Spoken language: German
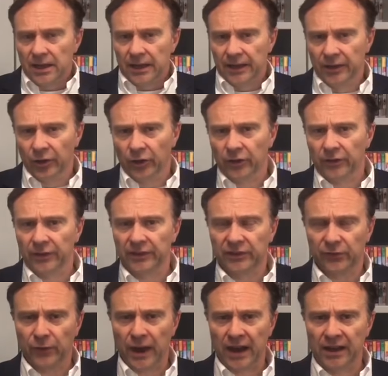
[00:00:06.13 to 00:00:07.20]
In
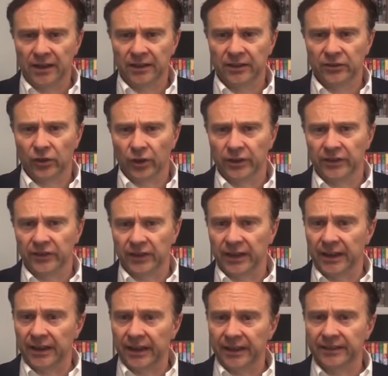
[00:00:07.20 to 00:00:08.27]
Nordrhein-Westfalen soll es in
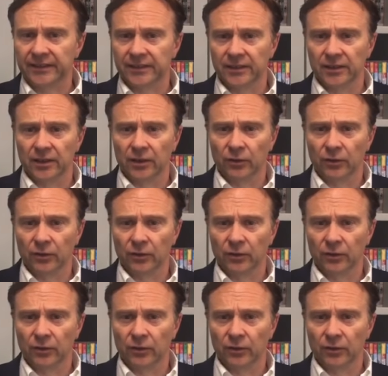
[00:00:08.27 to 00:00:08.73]
der nächsten